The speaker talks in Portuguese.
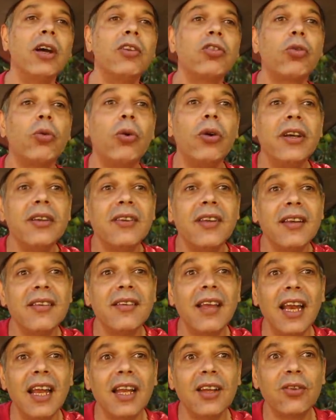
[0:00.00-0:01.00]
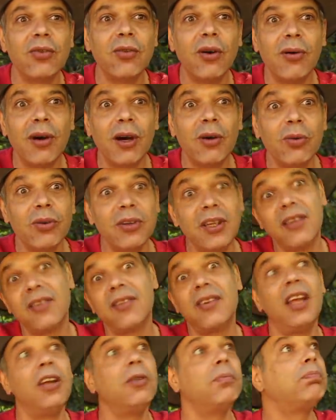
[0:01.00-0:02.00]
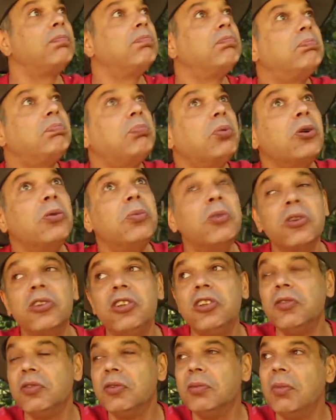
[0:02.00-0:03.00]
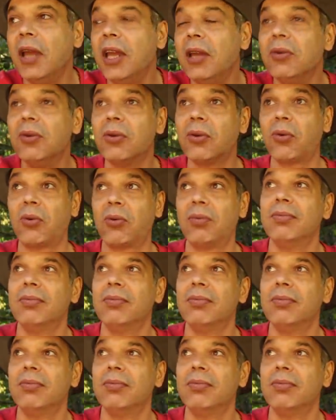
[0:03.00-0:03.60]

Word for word: as coisas elas vão acontecendo por um motivo meio